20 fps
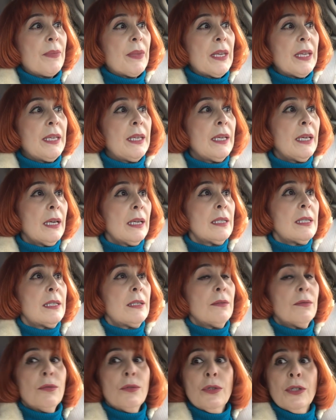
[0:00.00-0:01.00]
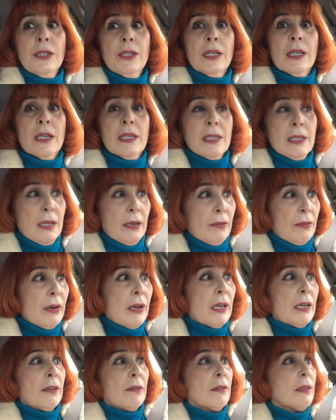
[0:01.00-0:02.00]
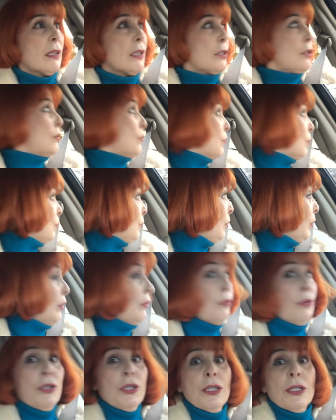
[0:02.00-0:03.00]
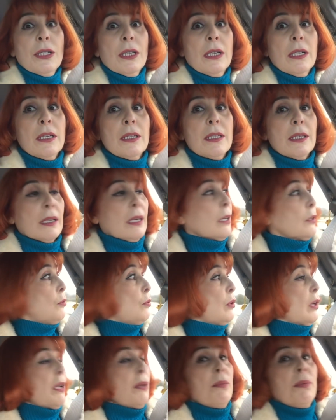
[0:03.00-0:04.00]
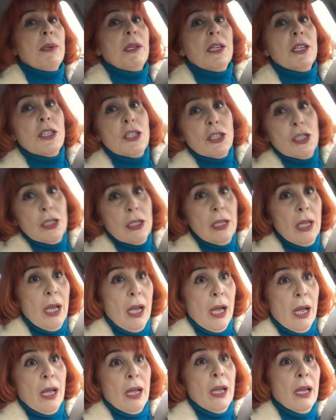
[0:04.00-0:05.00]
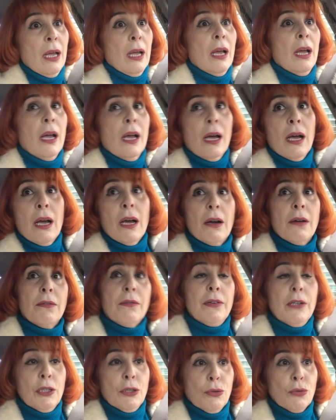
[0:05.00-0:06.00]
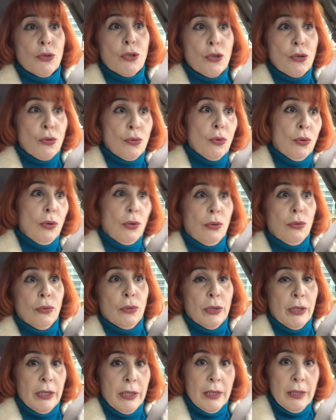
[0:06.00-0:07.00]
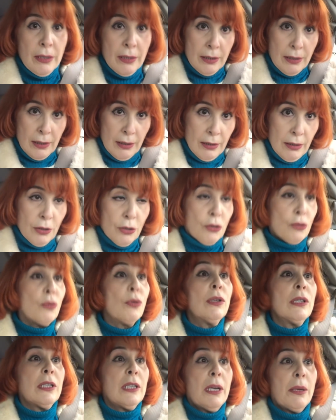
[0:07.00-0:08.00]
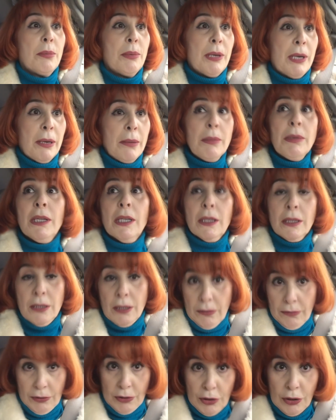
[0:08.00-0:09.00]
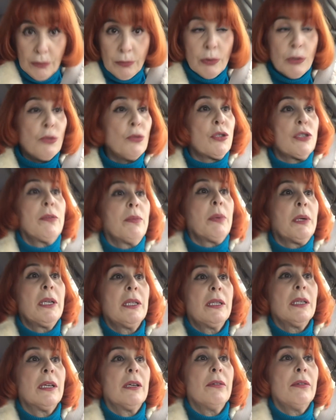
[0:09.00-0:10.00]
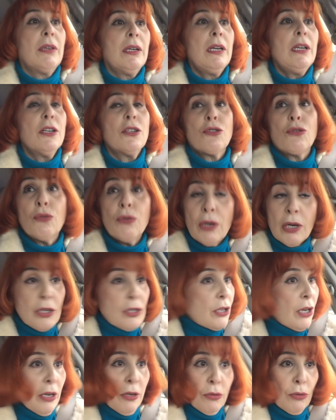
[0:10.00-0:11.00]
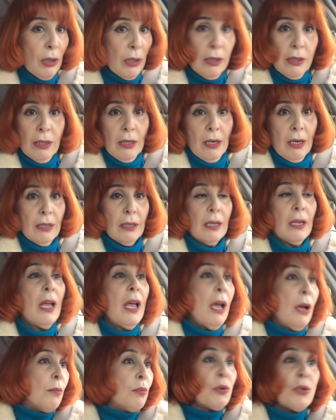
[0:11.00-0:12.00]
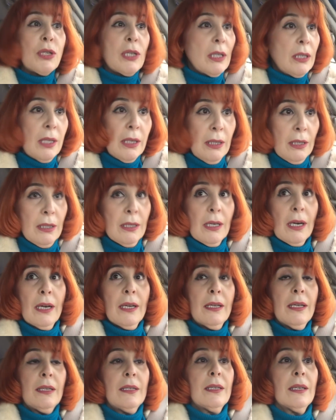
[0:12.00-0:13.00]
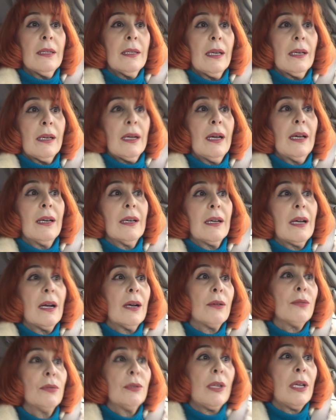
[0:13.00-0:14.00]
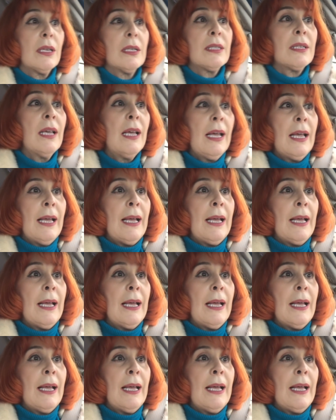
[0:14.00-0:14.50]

Я сегодня разговаривала с другой учительницей, которая перешла в эту школу из э, школы для беременных девочек. Мы тоже про это говорили, что и рожают они рано. Просто это не трагедия такая, как у нас.